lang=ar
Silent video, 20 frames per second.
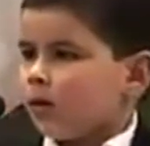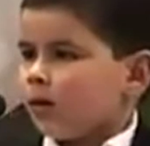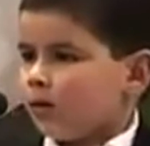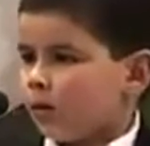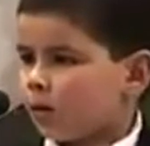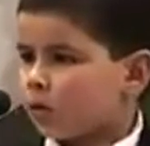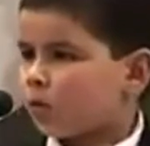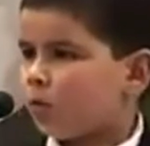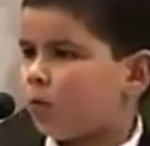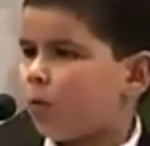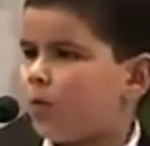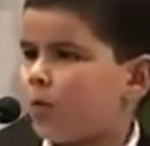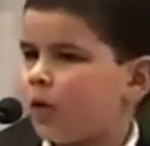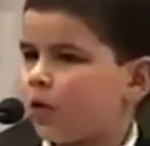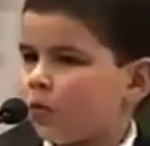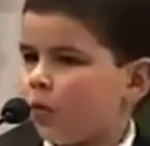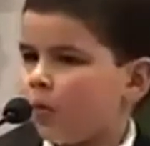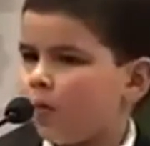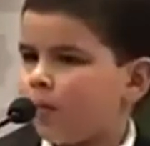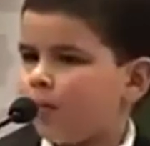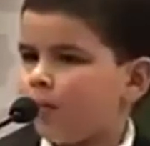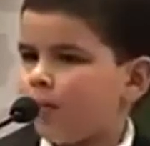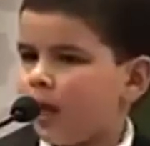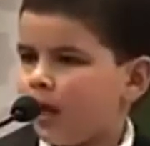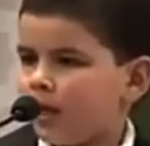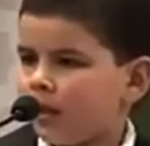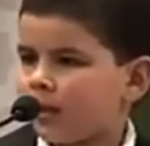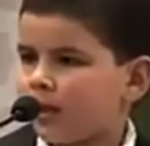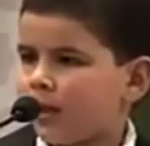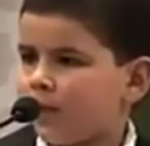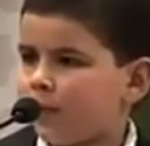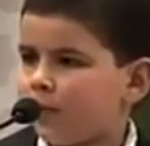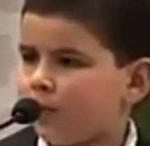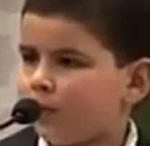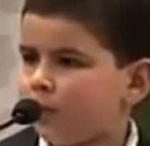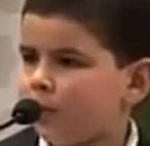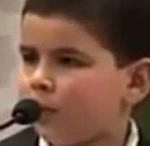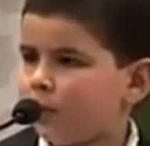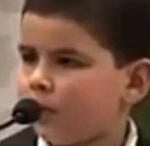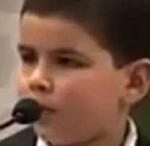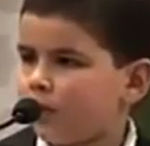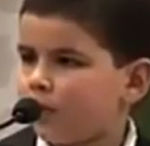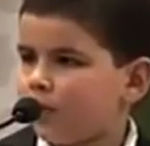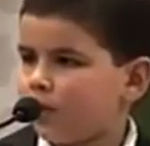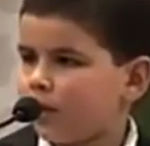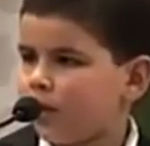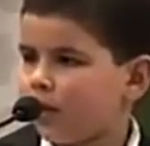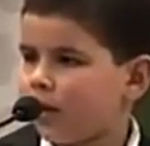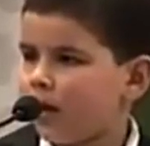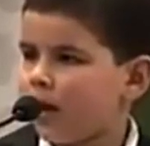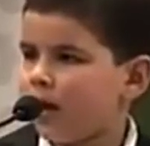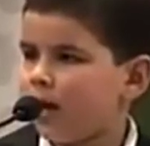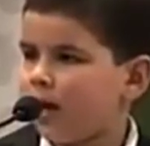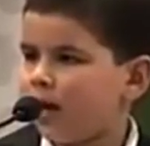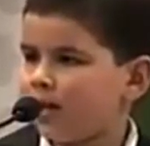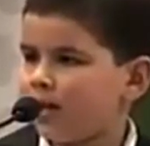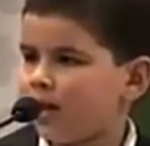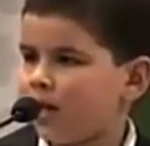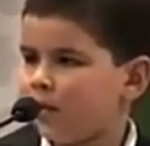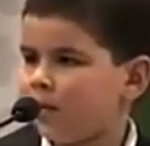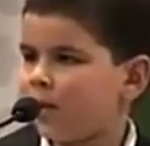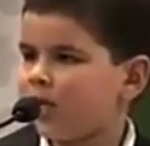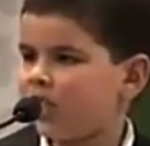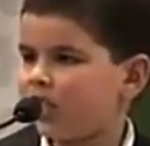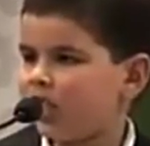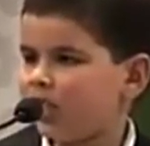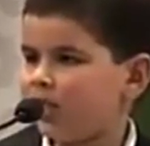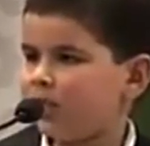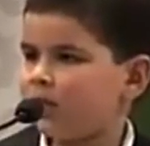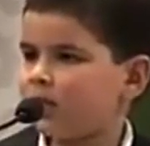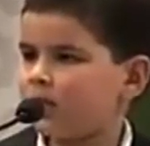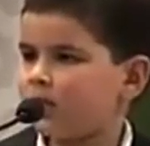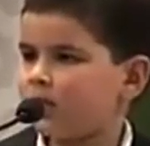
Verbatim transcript: نطلب منكم أن تبنوا لنا هذا المسجد